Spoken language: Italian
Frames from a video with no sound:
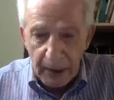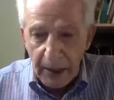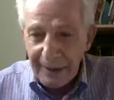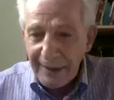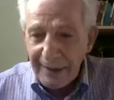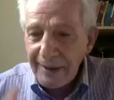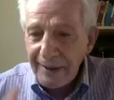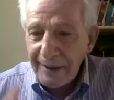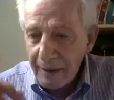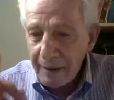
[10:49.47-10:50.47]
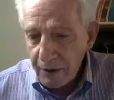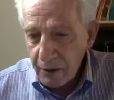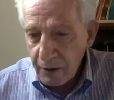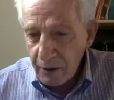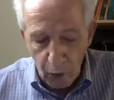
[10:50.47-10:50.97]
in
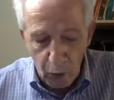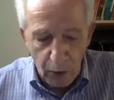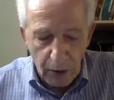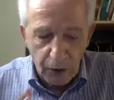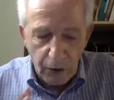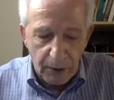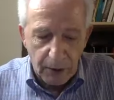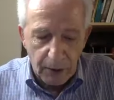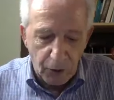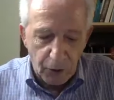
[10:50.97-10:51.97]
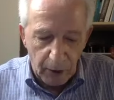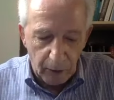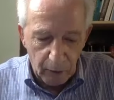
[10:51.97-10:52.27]
sintesi cosa ci sta dicendo?